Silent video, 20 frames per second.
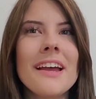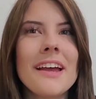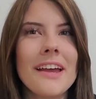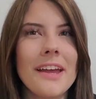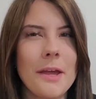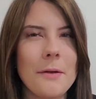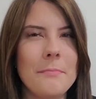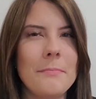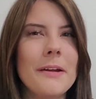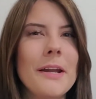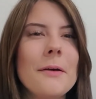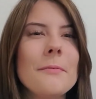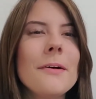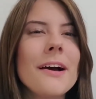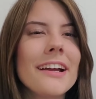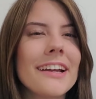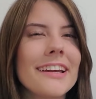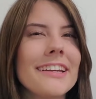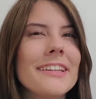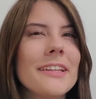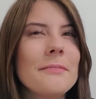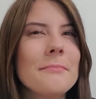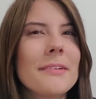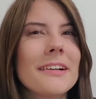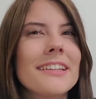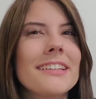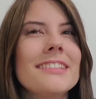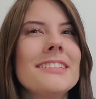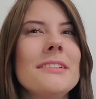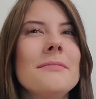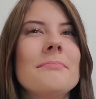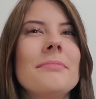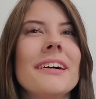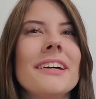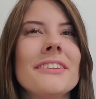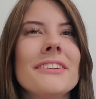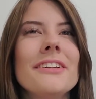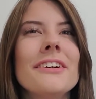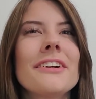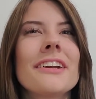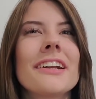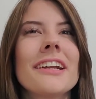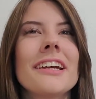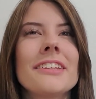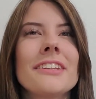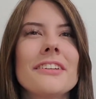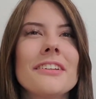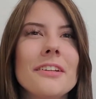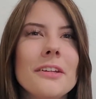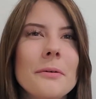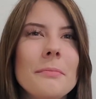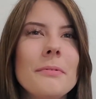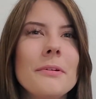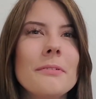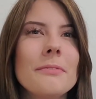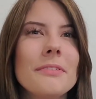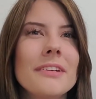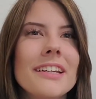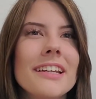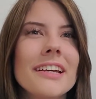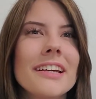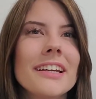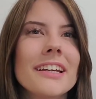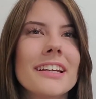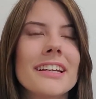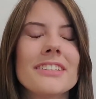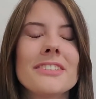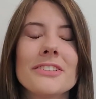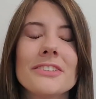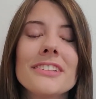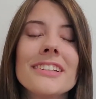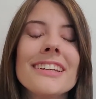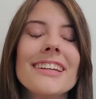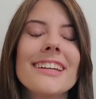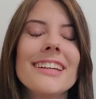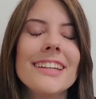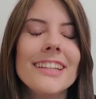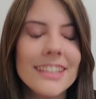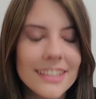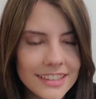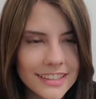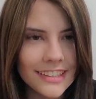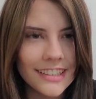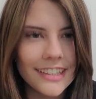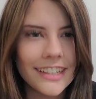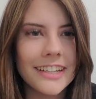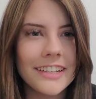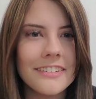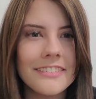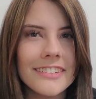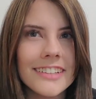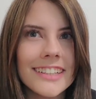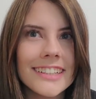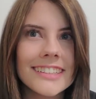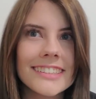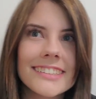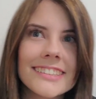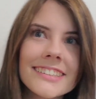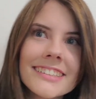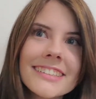Esperemos a que estén participando en los retos de los perfiles que son increíbles.